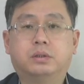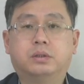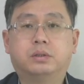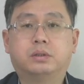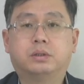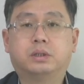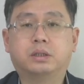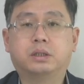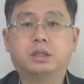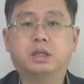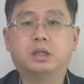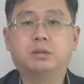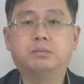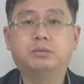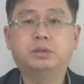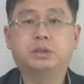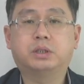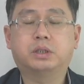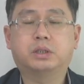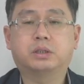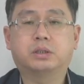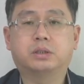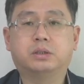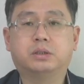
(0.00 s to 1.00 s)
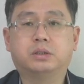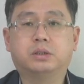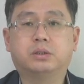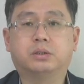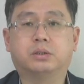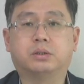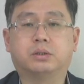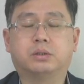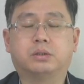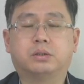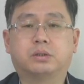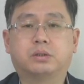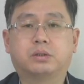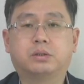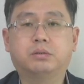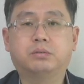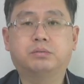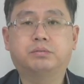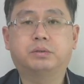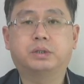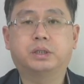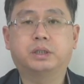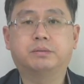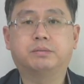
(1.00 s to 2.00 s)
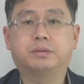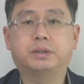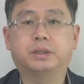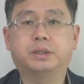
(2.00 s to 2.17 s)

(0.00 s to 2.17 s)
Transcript: 그 다음 문장은요. Q5